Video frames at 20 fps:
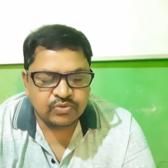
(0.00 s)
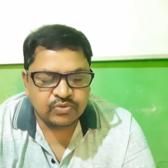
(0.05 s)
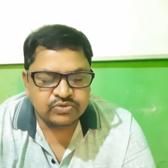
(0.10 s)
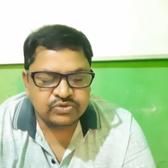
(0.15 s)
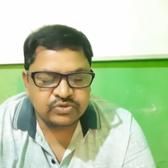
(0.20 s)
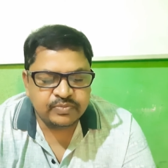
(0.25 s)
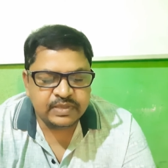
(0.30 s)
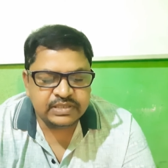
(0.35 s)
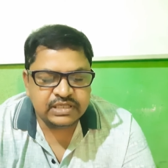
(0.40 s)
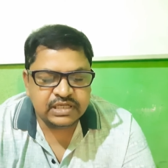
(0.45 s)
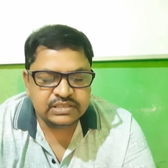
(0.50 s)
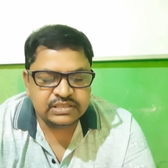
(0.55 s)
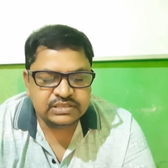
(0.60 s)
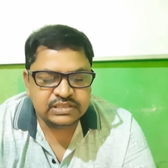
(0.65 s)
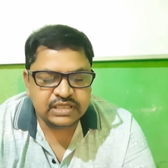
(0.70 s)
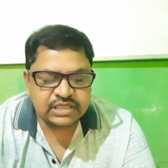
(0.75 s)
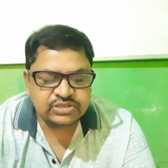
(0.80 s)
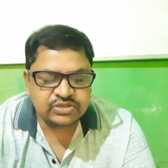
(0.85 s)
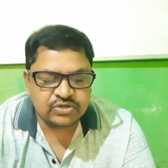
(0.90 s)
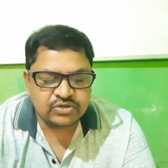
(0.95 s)
উদ্ভিদের
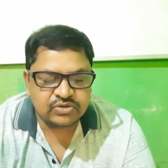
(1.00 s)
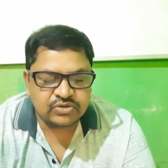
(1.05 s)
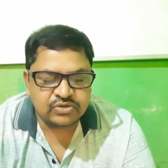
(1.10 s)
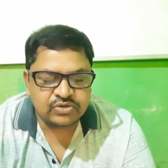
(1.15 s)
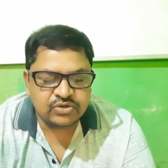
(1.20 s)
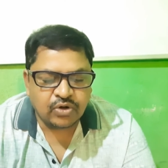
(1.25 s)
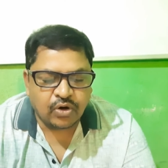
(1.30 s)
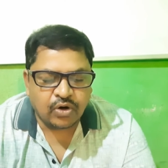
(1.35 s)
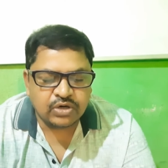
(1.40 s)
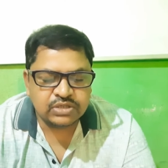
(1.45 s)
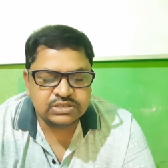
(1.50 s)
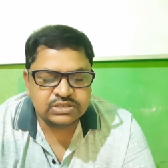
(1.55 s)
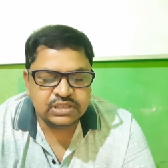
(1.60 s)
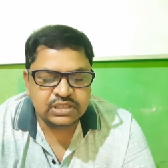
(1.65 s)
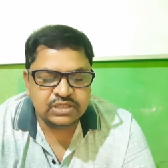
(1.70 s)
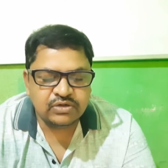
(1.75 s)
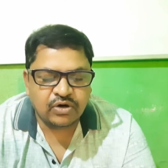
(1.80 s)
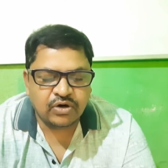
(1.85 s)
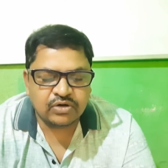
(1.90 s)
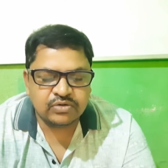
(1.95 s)
যে চলন
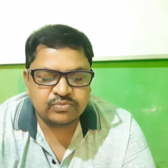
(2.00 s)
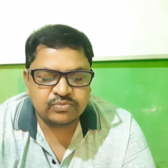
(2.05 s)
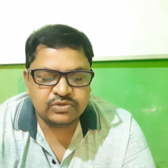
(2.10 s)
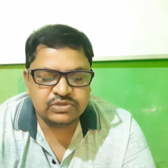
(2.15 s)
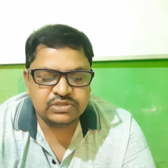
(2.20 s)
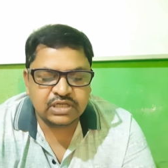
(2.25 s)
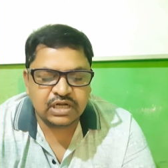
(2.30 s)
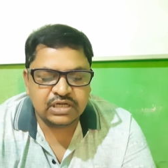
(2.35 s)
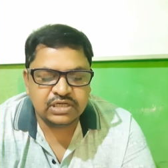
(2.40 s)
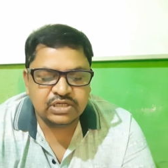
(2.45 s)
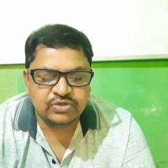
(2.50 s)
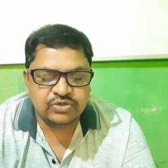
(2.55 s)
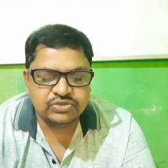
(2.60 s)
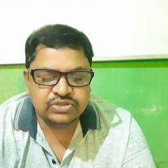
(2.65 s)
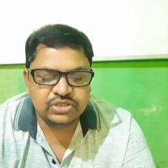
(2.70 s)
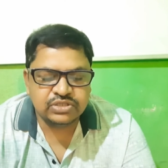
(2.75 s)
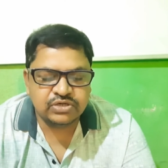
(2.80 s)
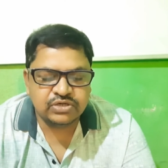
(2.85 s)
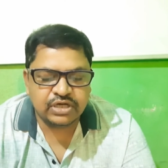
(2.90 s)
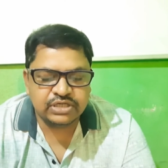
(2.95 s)
অক্সিন হরমোন দ্বারা
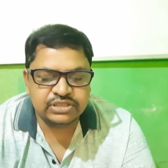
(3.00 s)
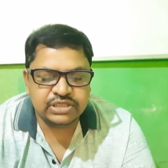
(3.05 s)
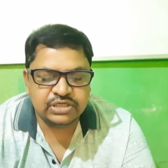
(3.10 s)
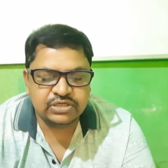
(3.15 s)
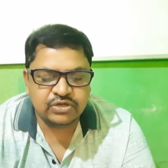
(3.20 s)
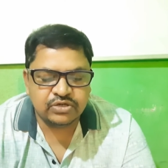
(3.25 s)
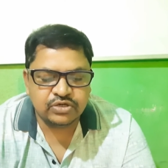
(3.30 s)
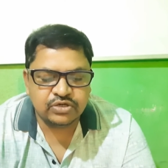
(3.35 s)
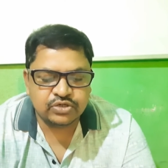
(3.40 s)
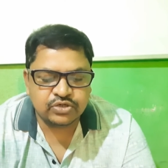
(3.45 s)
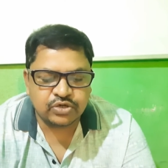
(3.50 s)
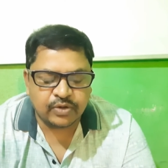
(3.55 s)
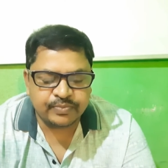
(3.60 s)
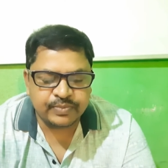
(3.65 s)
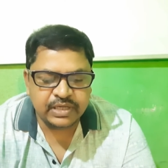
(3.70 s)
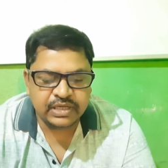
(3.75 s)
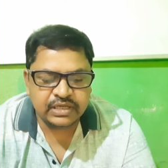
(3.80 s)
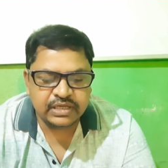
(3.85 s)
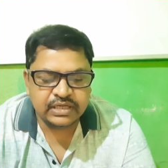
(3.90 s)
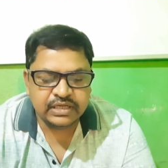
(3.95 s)
নিয়ন্ত্রিত হয় সেটি হলো
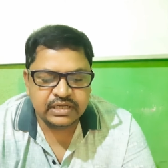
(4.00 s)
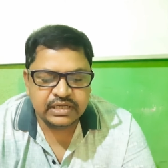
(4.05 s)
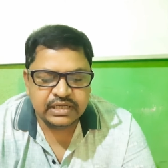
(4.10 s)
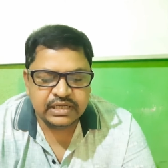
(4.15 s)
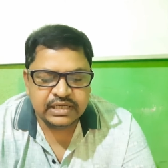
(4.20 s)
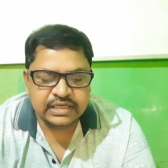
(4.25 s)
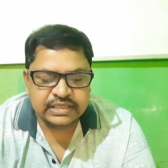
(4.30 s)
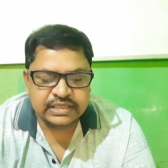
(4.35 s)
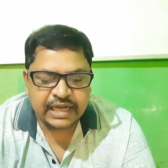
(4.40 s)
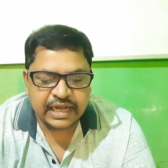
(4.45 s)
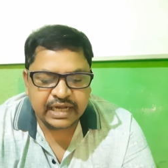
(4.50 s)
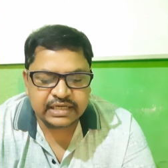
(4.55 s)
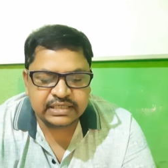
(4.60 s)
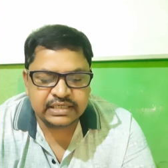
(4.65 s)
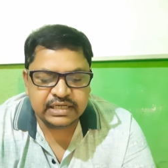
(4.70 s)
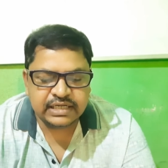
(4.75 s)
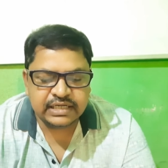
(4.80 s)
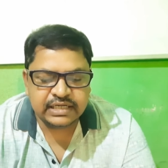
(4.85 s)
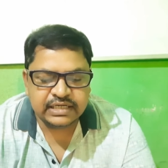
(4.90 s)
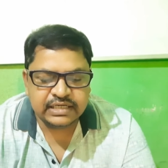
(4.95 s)
ট্রপিক
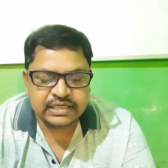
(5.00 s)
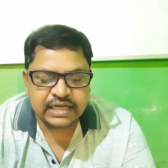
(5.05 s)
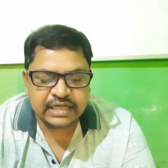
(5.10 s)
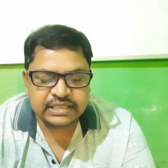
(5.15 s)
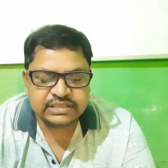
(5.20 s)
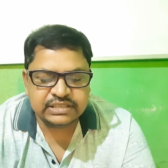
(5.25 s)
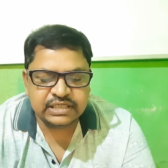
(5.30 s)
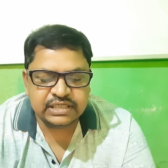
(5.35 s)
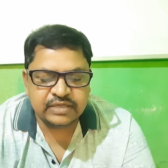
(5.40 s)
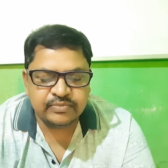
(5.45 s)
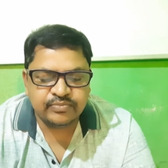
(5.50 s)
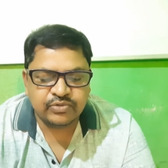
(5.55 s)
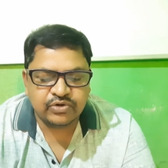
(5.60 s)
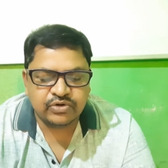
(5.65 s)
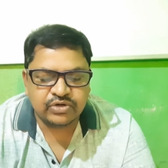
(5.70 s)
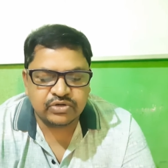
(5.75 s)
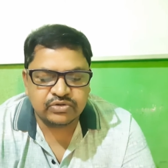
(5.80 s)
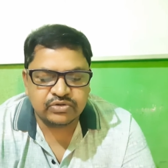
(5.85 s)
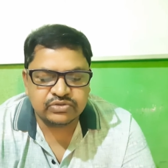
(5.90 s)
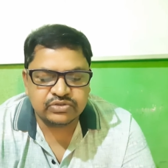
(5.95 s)
ট্যাকটিক ন্যাস্টিক
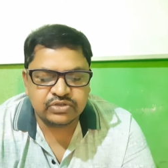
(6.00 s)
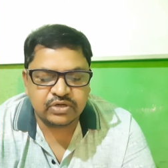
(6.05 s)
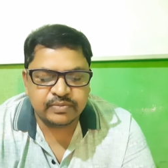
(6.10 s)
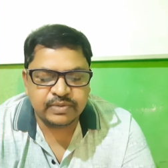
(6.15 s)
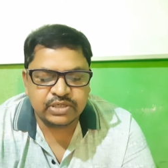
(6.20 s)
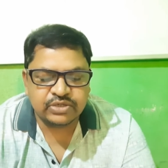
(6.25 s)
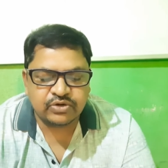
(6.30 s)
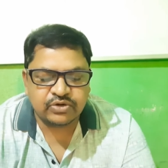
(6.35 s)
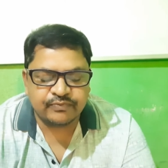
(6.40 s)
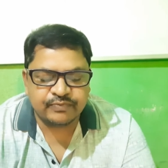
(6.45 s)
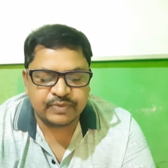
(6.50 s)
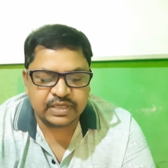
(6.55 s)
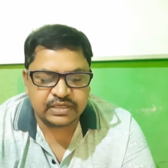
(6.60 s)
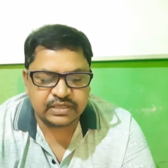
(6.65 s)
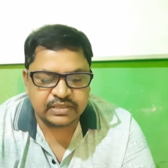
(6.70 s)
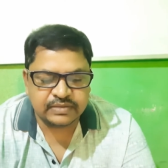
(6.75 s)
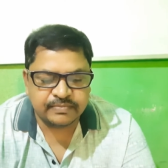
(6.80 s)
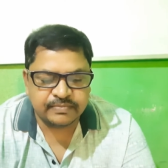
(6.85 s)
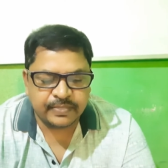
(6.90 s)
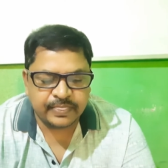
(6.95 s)
প্রকরণ উত্তর হবে ট্রপিক
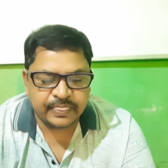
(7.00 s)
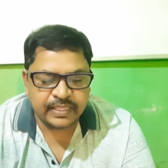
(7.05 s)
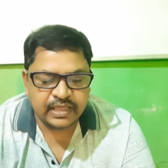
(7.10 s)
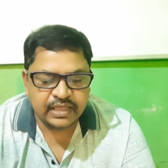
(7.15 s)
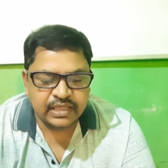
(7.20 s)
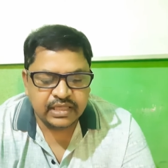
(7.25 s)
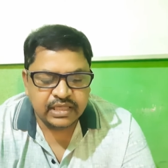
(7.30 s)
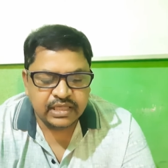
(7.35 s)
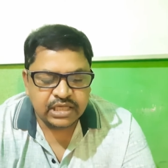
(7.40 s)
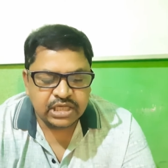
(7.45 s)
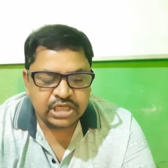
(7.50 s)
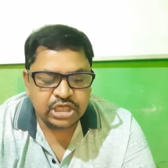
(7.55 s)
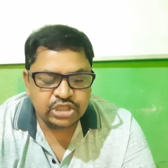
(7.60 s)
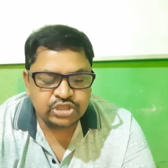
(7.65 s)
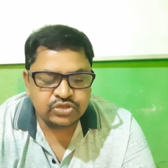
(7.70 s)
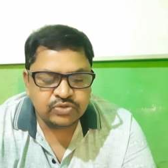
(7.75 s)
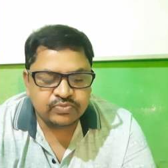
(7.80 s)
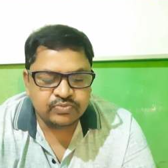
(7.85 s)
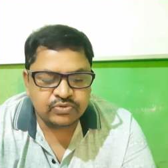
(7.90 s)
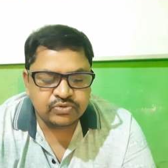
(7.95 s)

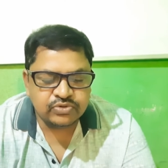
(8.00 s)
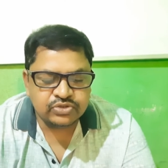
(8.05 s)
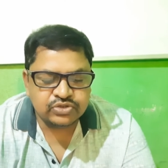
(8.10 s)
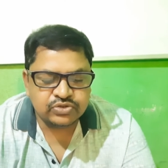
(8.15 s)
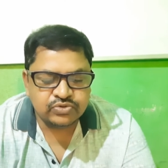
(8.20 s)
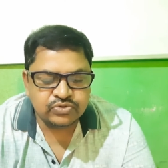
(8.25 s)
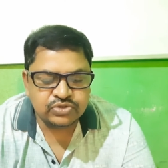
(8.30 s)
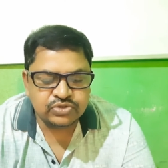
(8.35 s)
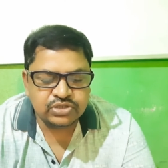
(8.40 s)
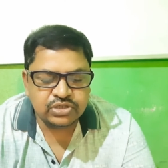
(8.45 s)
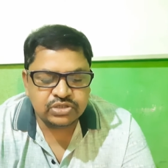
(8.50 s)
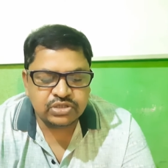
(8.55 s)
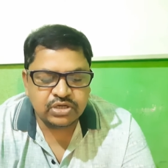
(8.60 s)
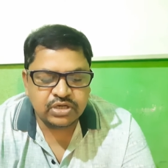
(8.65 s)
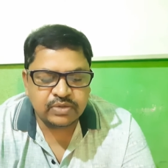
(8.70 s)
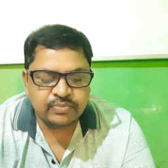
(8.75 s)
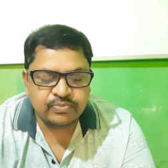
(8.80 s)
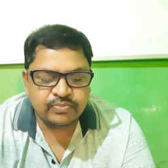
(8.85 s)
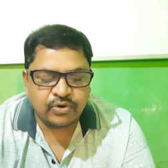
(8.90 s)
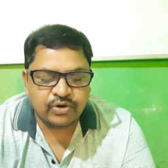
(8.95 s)
কিছু ফুল
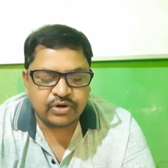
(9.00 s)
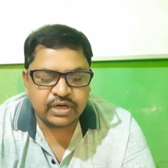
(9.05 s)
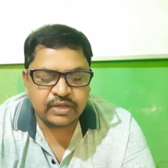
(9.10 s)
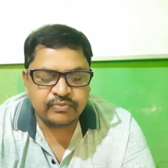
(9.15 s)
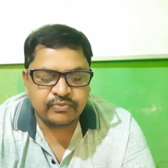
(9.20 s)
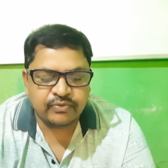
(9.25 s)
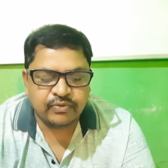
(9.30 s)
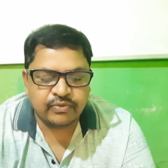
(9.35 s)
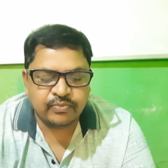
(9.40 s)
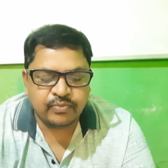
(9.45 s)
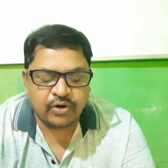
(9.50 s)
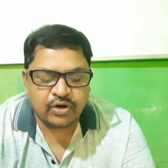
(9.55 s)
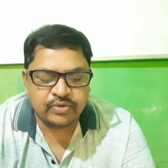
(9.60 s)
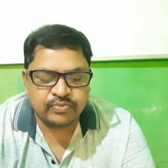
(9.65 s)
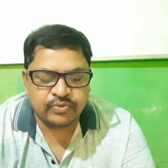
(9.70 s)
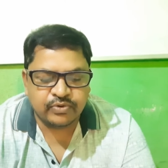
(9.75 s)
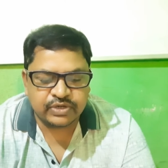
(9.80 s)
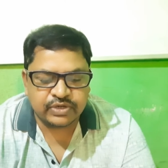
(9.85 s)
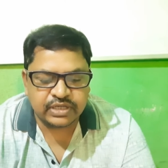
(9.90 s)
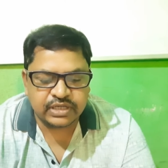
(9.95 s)
সূর্যোদয়ের পরে পর
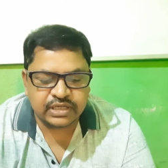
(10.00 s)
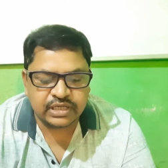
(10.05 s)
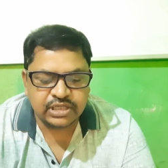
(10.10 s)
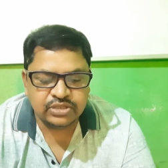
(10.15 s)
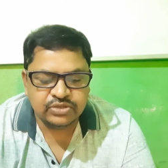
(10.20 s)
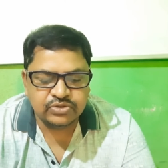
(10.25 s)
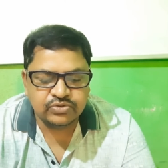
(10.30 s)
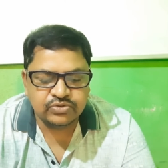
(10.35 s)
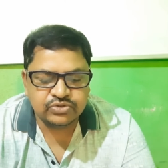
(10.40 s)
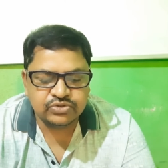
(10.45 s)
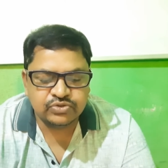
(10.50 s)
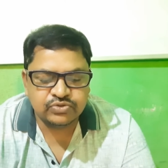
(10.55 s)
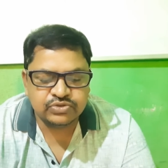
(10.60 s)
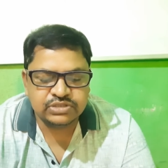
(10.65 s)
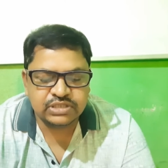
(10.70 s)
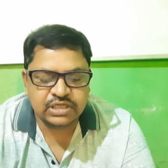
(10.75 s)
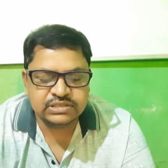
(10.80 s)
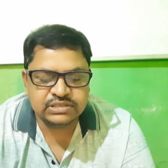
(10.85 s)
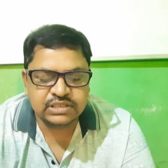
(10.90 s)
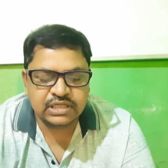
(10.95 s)
ফোটে কিন্তু
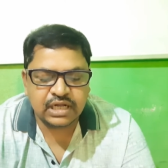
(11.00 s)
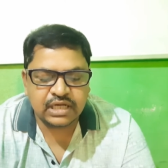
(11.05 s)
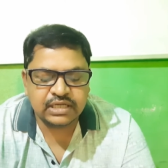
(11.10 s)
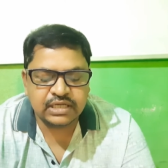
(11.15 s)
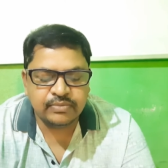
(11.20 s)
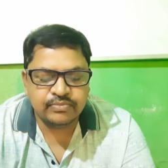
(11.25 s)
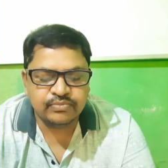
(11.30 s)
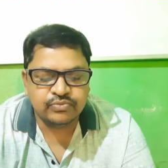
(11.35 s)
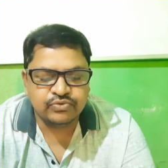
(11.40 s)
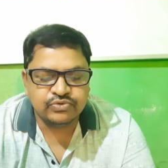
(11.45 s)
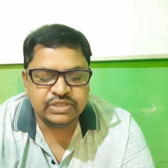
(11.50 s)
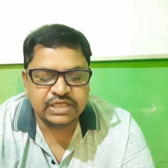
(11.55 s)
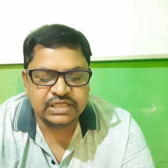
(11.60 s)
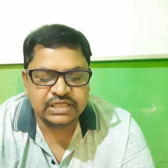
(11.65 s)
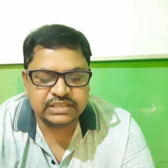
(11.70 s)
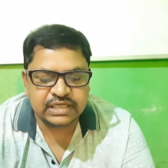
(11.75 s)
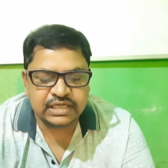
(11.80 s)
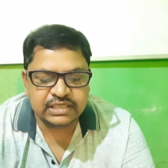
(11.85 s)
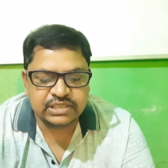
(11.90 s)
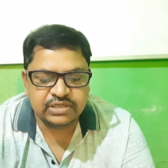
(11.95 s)
সূর্যাস্তের আগে মুদে
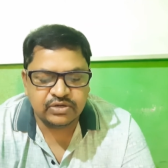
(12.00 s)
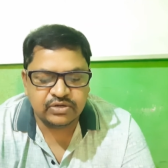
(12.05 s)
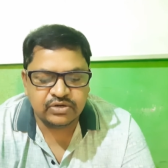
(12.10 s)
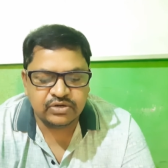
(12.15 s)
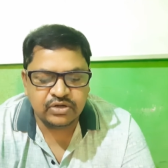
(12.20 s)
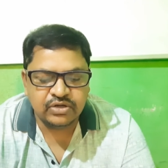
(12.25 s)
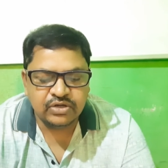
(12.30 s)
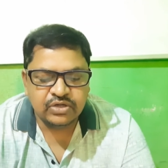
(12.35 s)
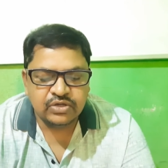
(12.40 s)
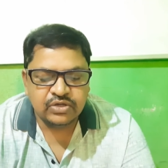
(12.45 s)
যায় এটি হলো